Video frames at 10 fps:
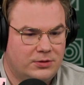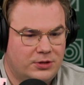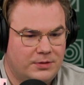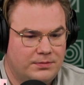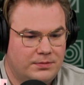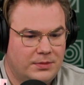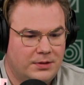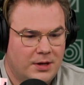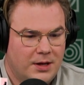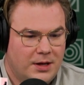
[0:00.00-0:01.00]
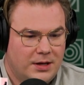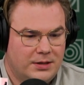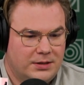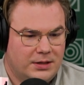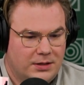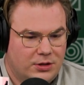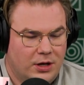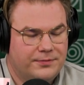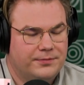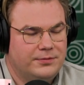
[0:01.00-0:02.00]
czym Y,
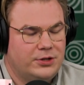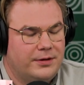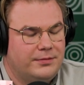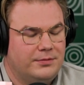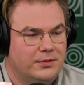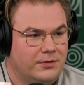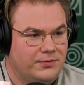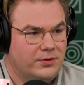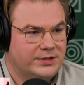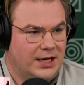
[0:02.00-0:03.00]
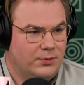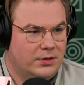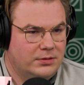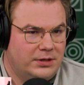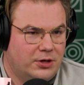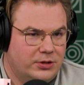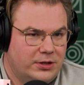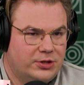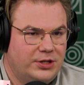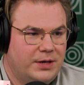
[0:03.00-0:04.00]
to się wiązało
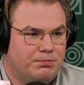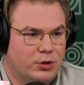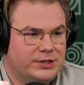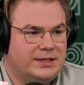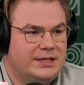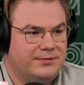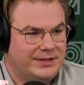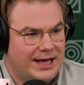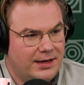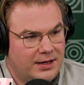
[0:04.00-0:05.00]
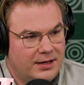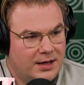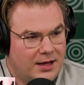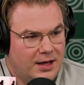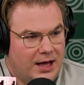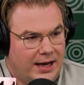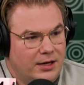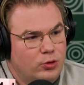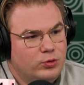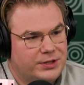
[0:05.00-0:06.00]
niekoniecznie pozytywne, ale
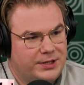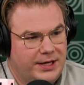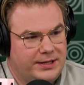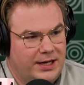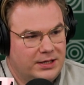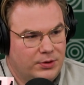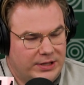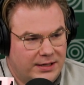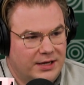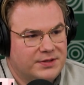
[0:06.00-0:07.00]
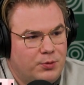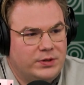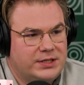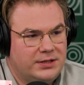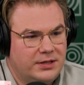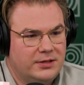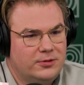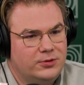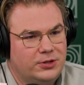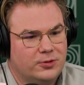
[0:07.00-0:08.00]
ale ludzkie, tak? Bo nagle tak. współistnienie
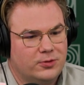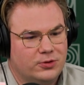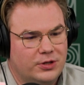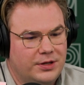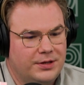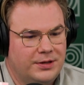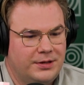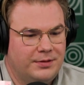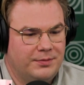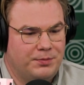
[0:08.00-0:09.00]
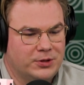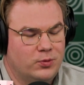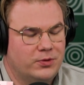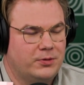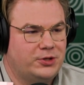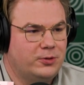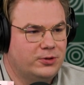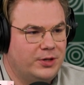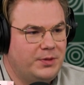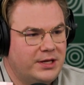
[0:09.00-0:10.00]
tak. ludzi, którzy y, posługują się
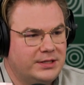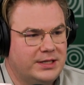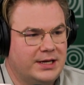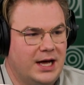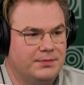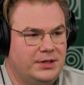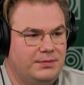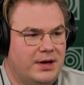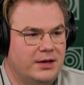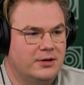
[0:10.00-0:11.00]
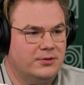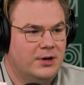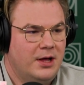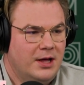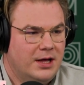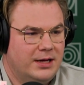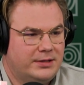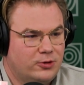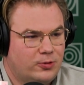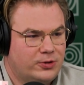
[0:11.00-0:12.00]
różnymi językami, mają y,
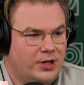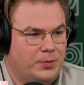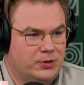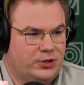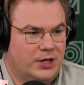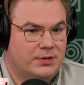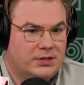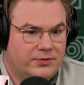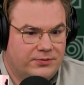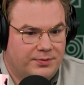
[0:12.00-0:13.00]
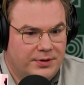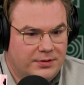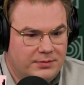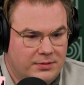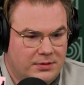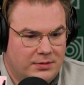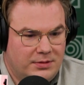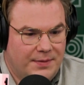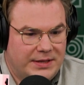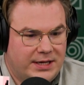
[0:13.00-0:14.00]
też różne potrzeby, są w y,
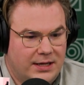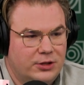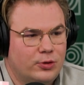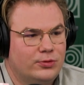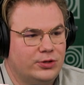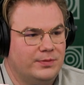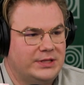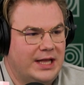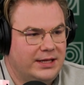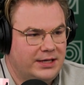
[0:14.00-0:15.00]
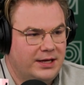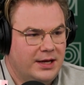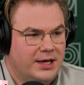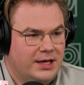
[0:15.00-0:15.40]
diametralnie różnym stanie